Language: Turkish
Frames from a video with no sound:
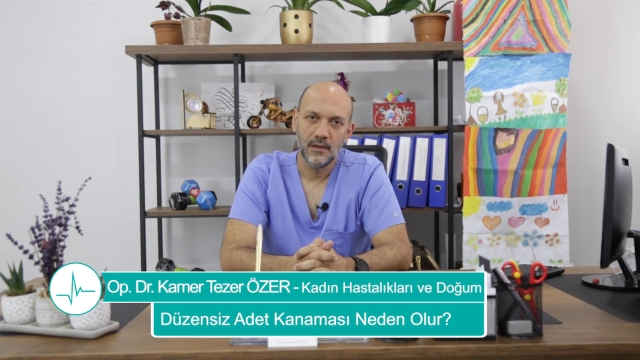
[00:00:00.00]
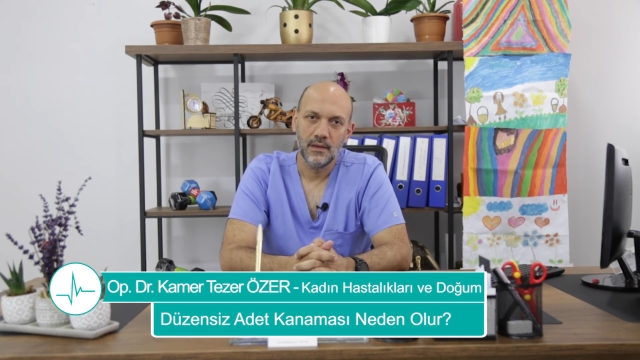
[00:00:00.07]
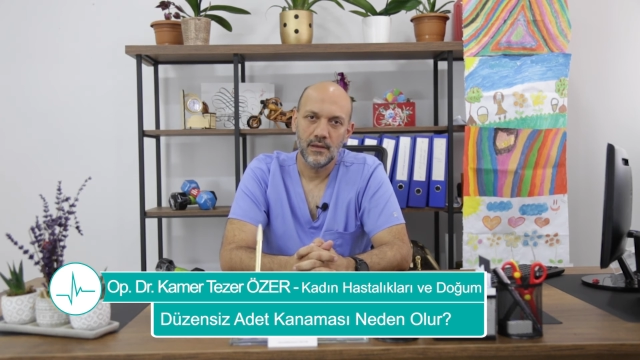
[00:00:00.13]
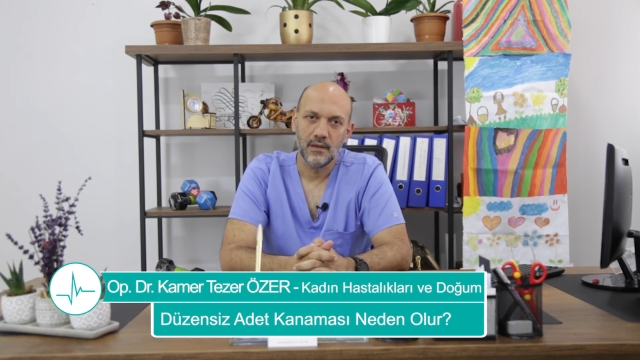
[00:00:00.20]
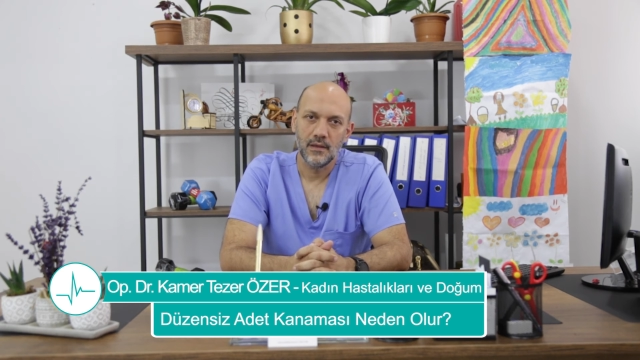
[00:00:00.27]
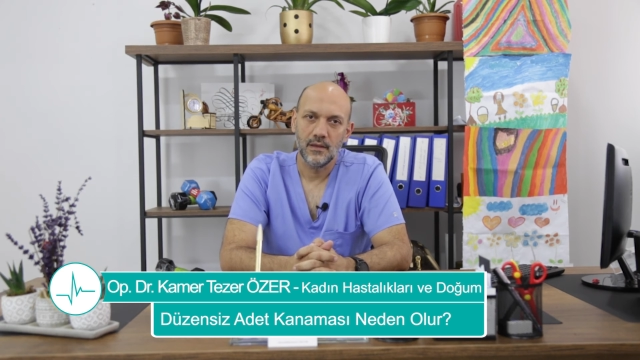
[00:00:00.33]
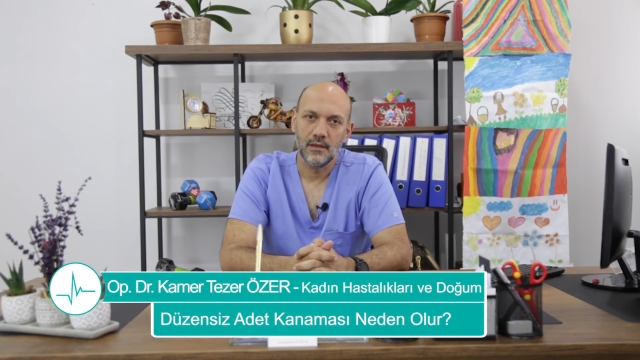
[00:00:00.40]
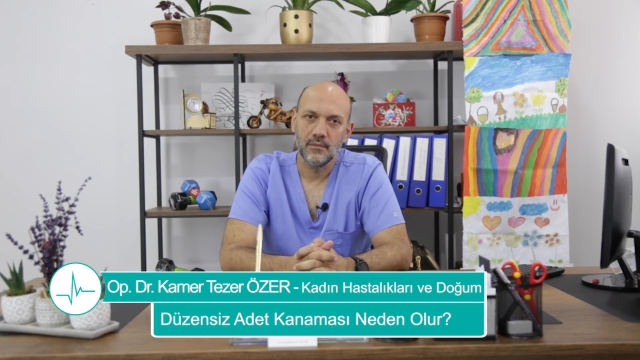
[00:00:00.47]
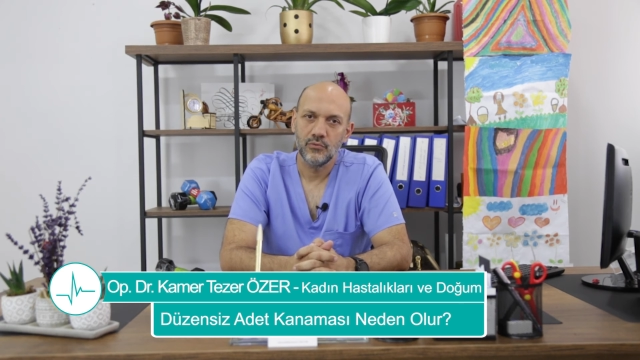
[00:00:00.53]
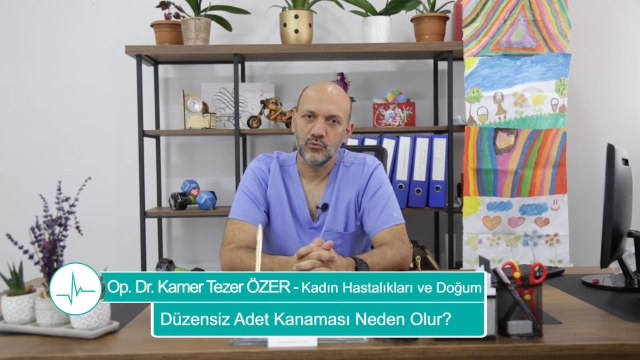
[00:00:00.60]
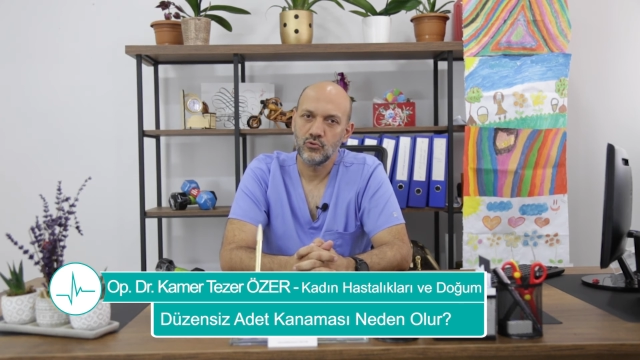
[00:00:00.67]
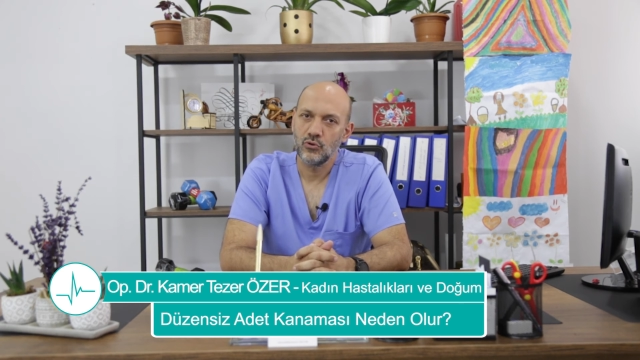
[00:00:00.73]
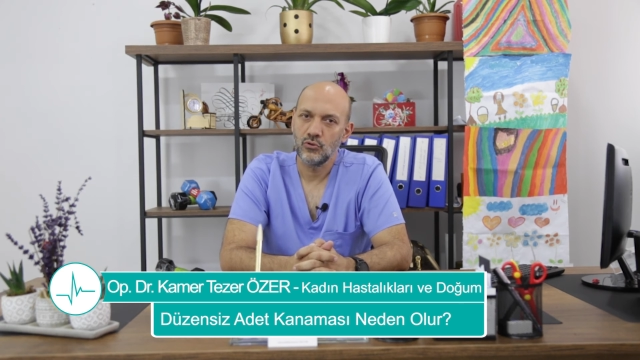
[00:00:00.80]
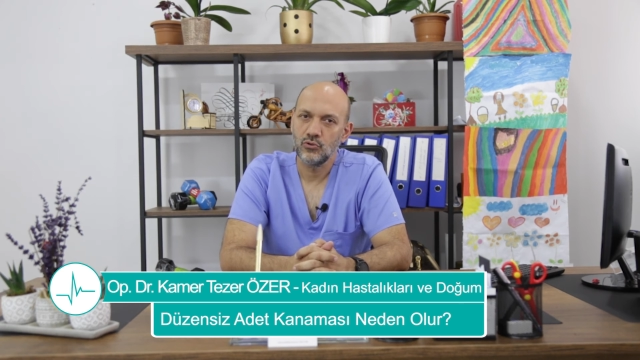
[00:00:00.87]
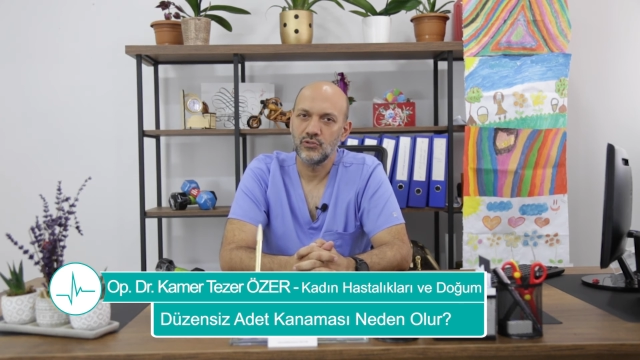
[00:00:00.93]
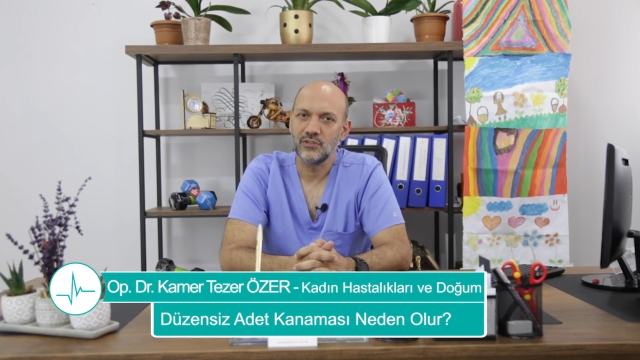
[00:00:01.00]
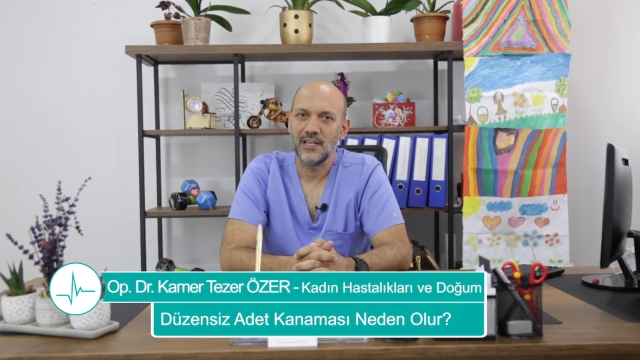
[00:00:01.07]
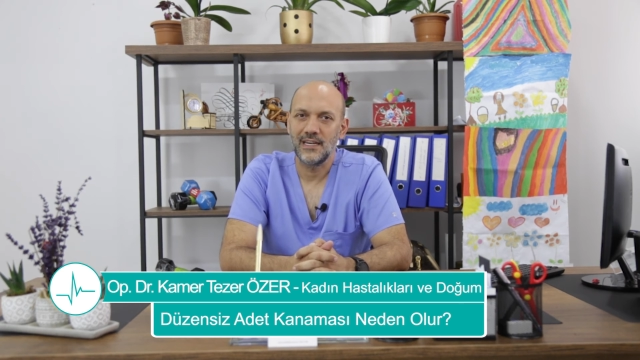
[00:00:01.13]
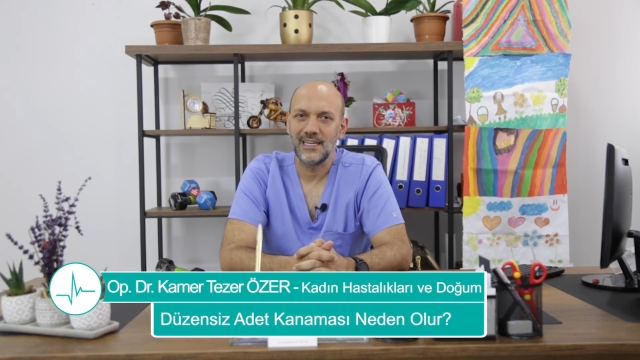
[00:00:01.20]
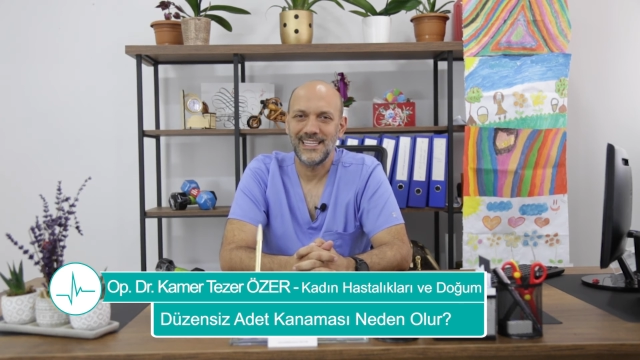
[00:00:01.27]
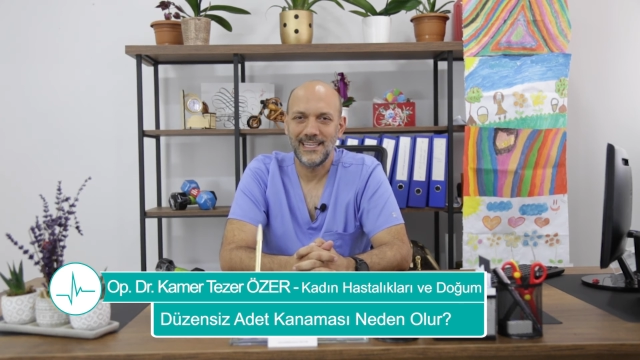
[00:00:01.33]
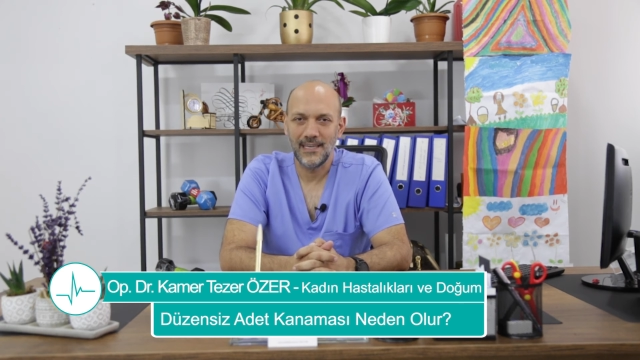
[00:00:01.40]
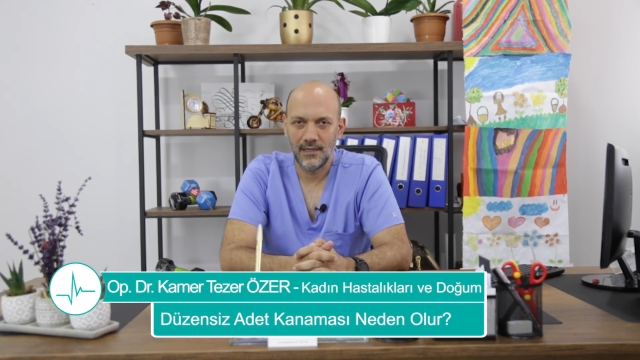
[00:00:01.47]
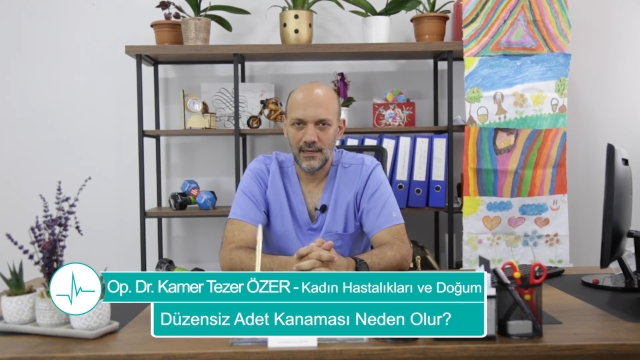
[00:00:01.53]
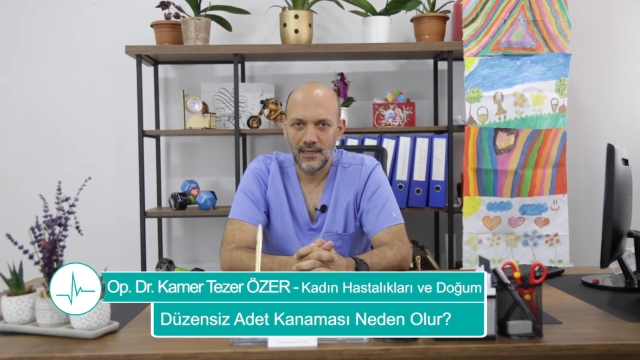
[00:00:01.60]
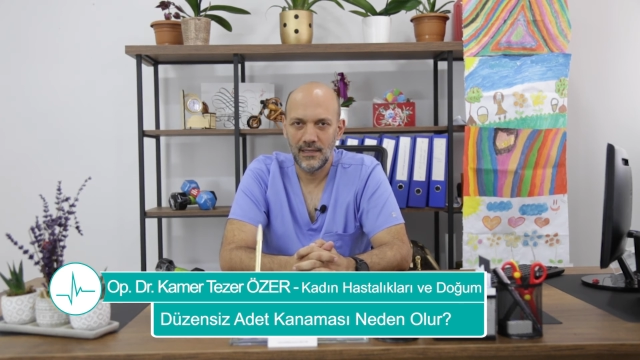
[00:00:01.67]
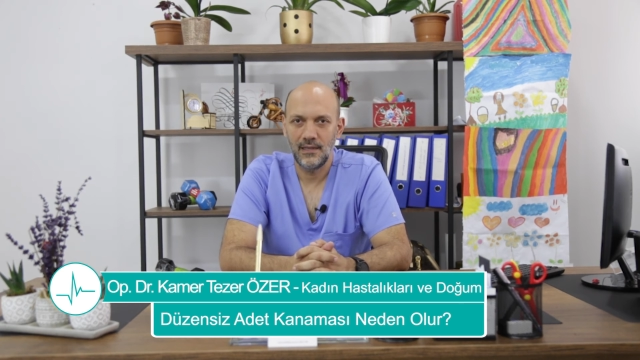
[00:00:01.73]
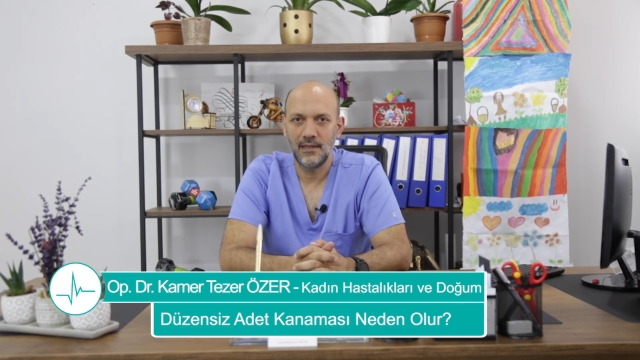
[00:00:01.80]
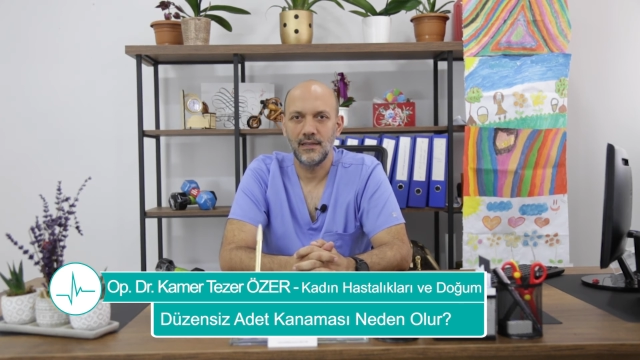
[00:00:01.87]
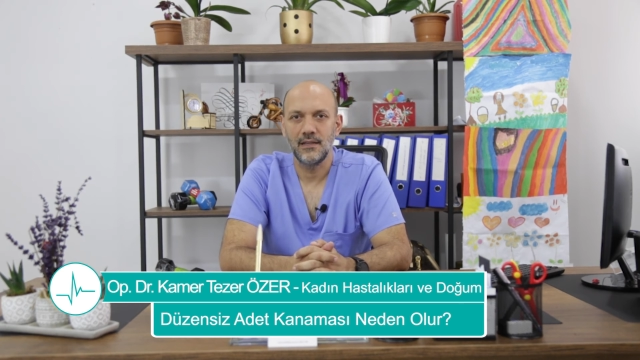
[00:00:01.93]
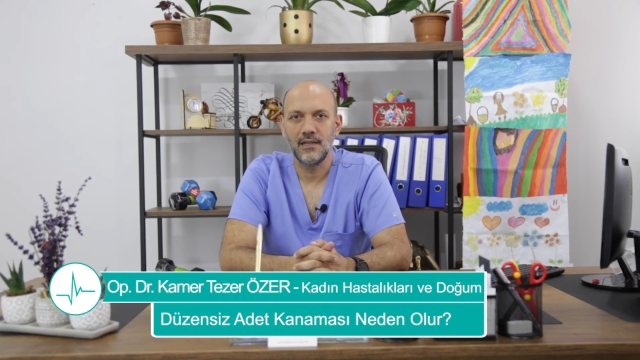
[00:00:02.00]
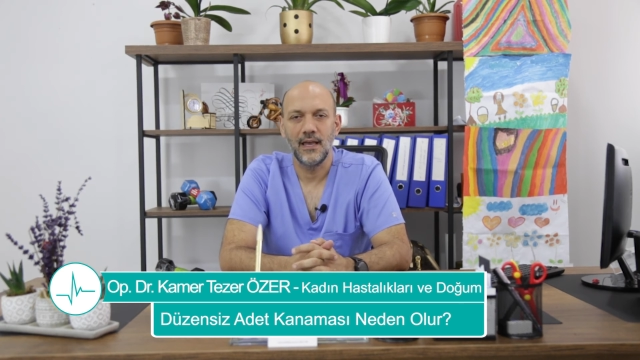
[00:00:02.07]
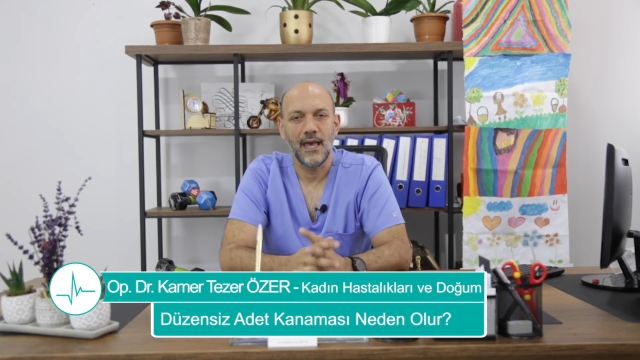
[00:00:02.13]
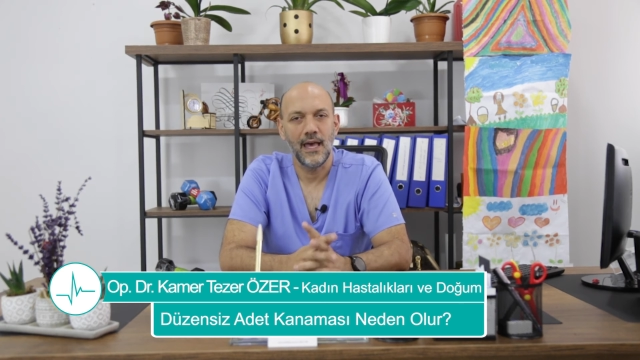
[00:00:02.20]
E, bu sonuçlar genellikle